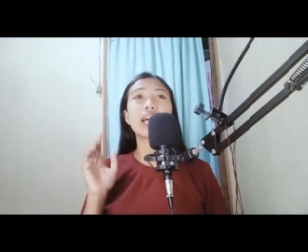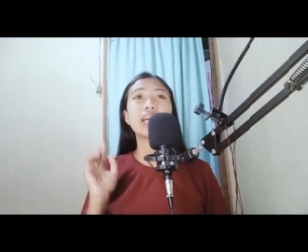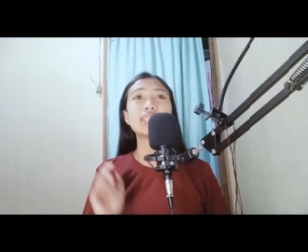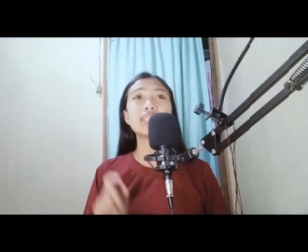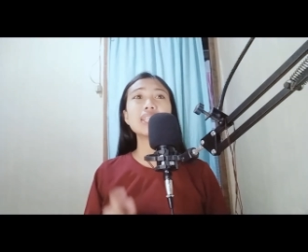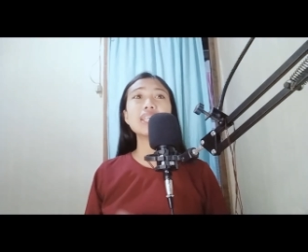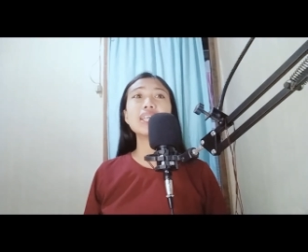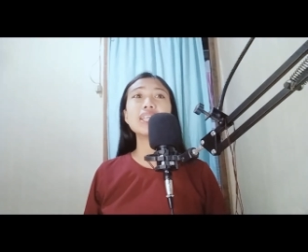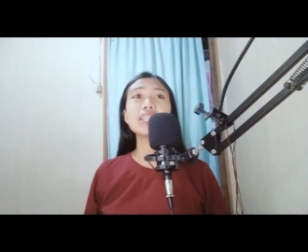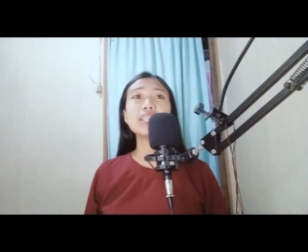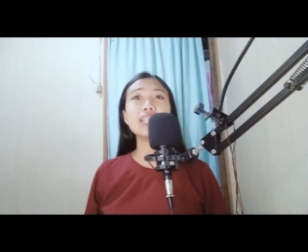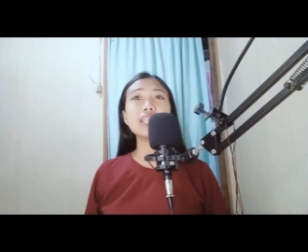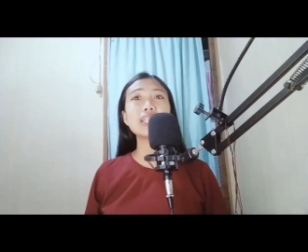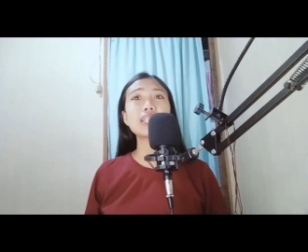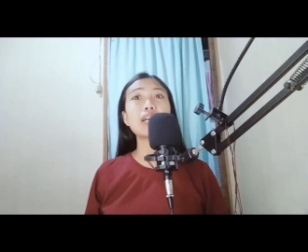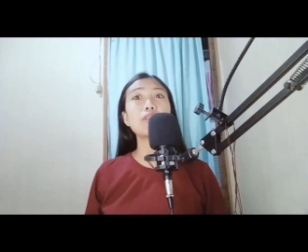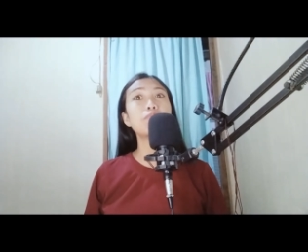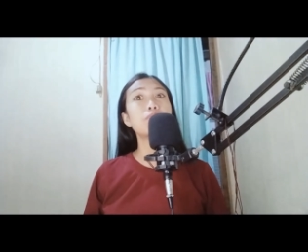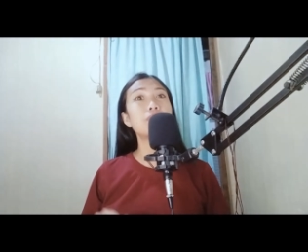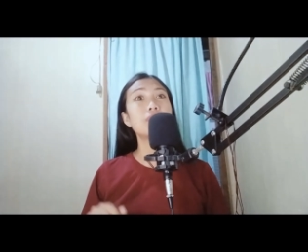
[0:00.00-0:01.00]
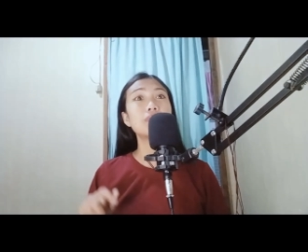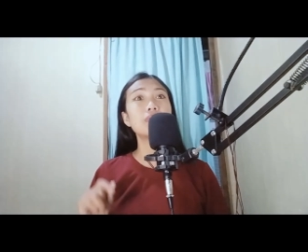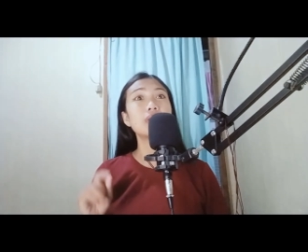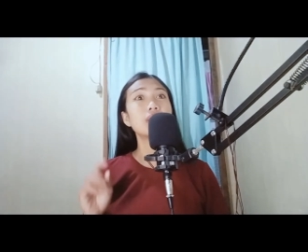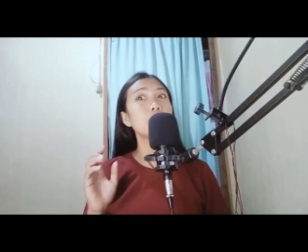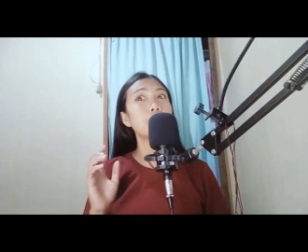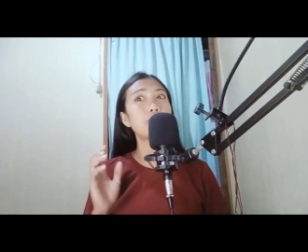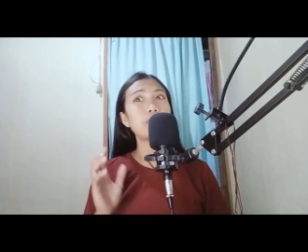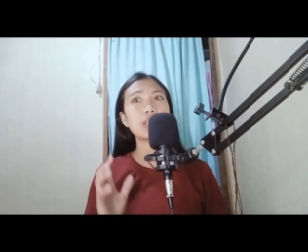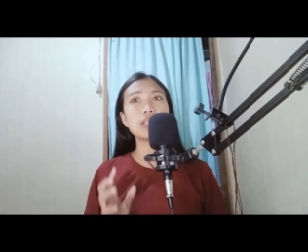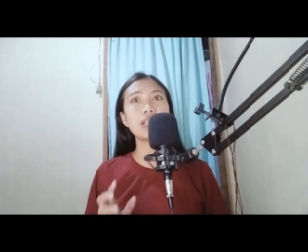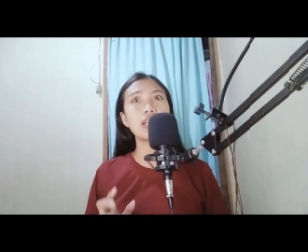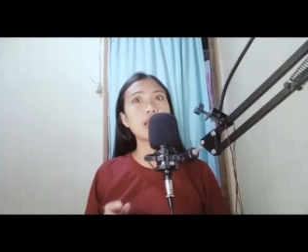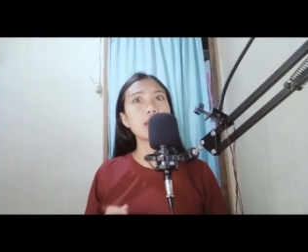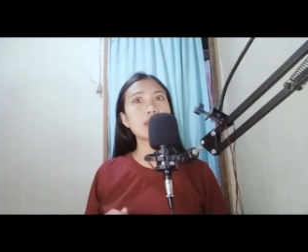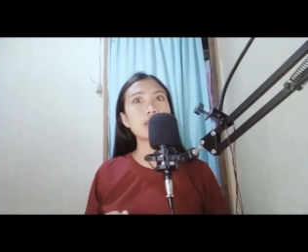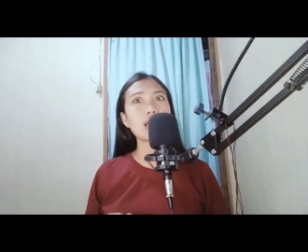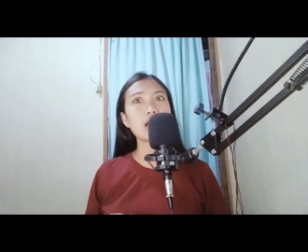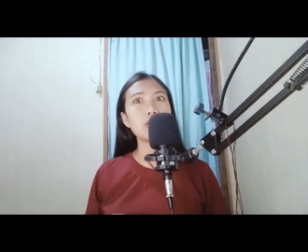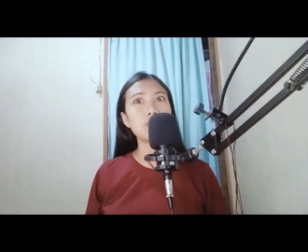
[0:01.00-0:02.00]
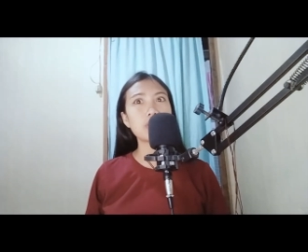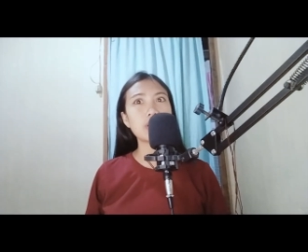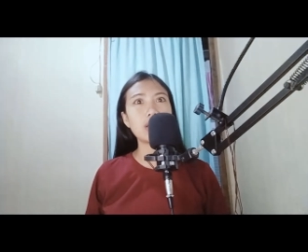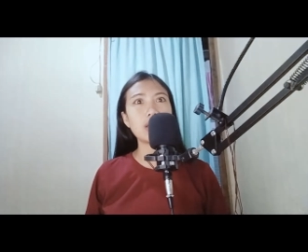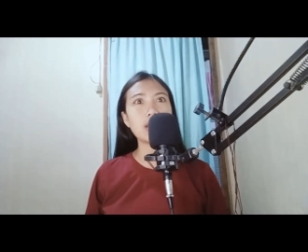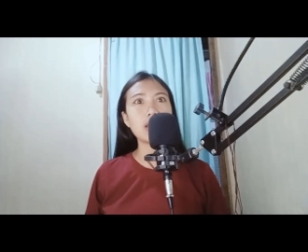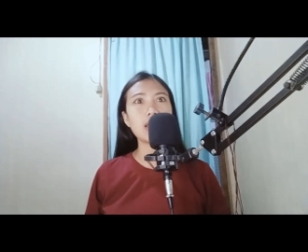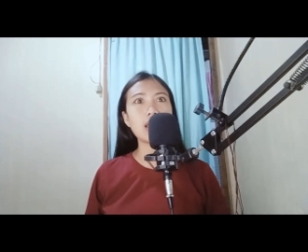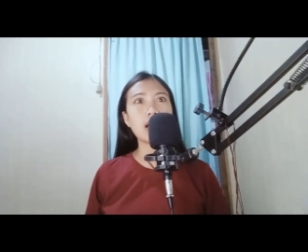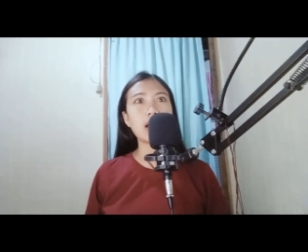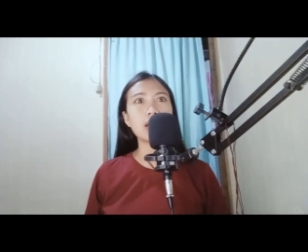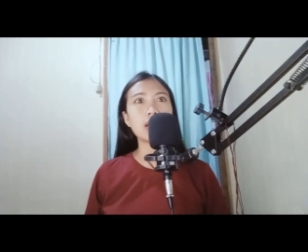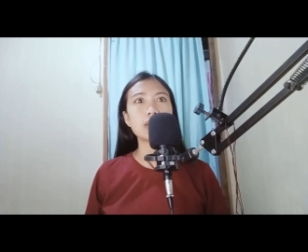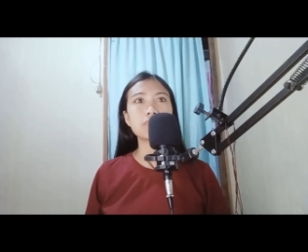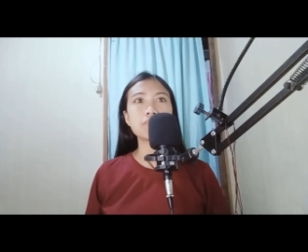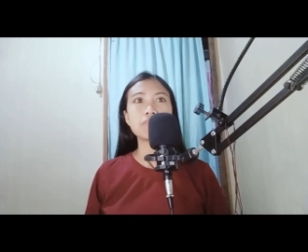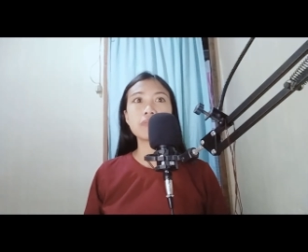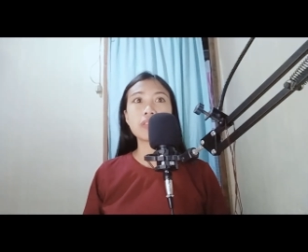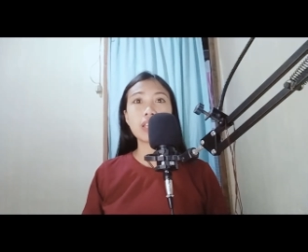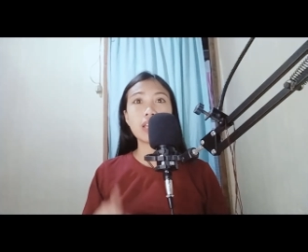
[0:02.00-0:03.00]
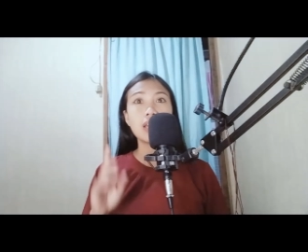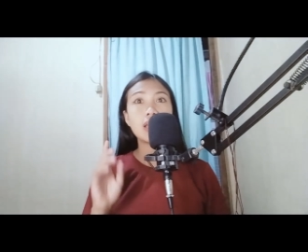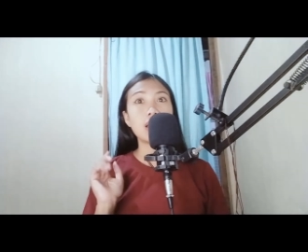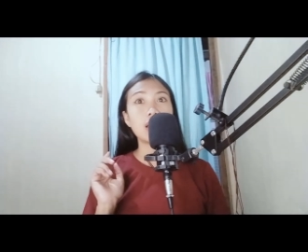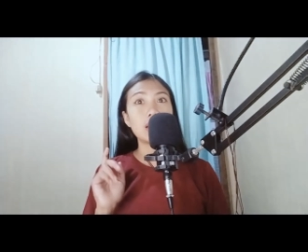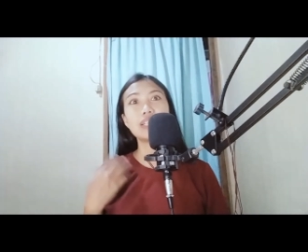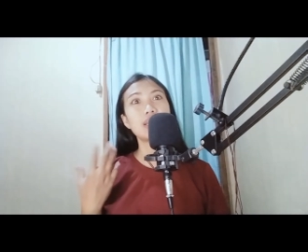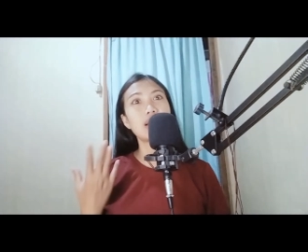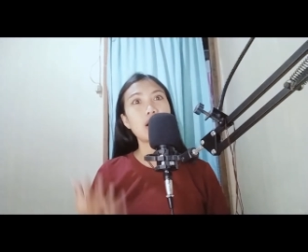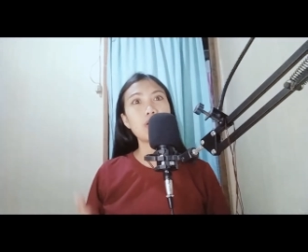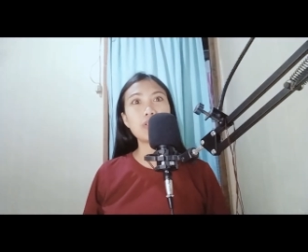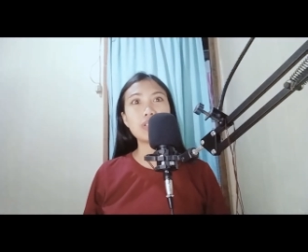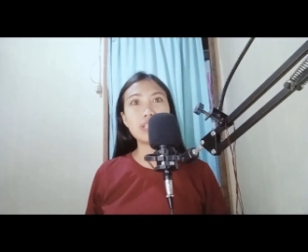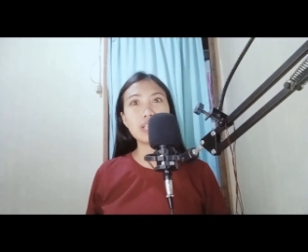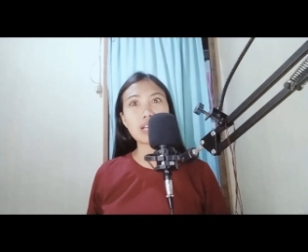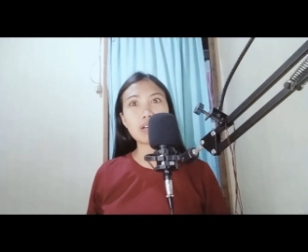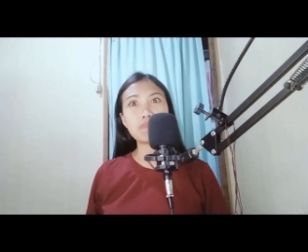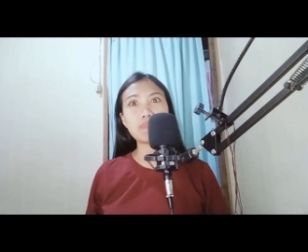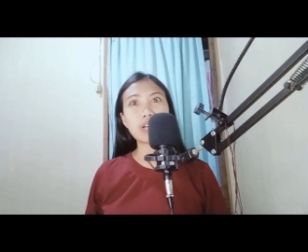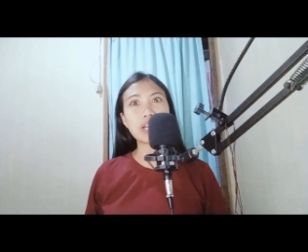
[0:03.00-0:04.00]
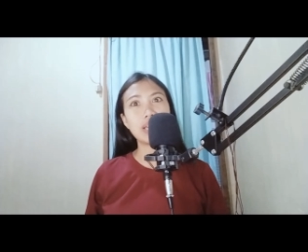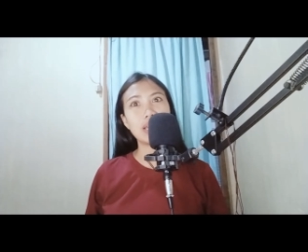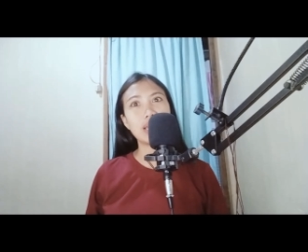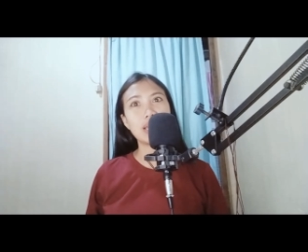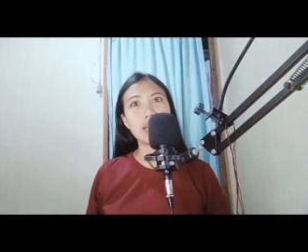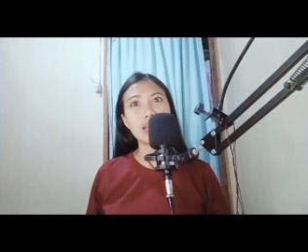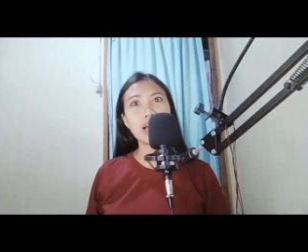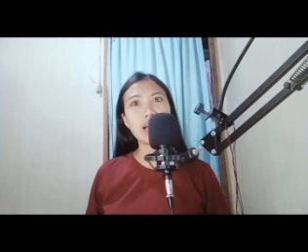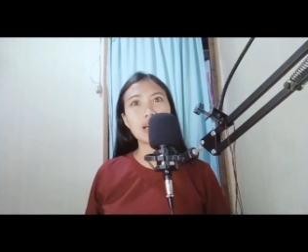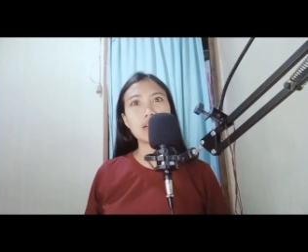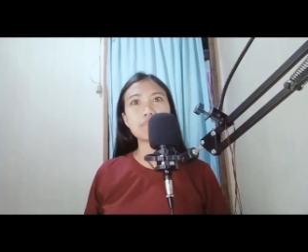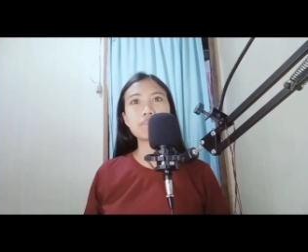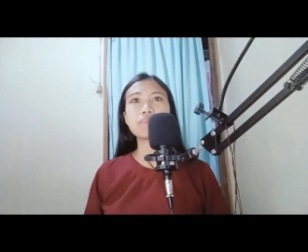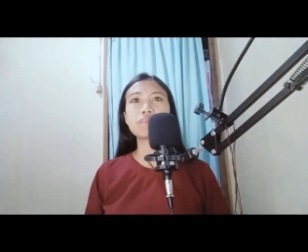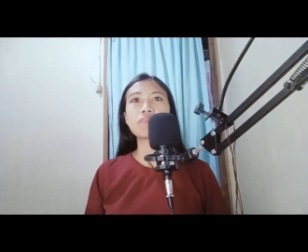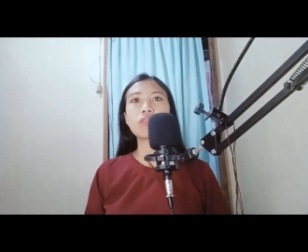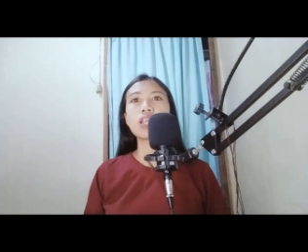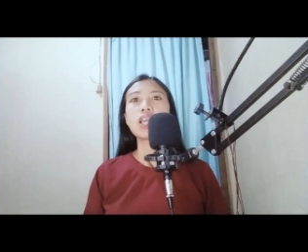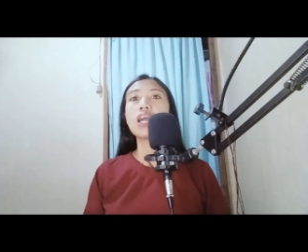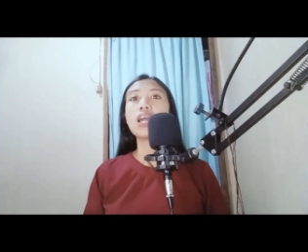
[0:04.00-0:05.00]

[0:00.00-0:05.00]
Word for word: Kasi hindi, ka, hindi pa nila tayo kilala. Ikaw, hindi ka pa kilala.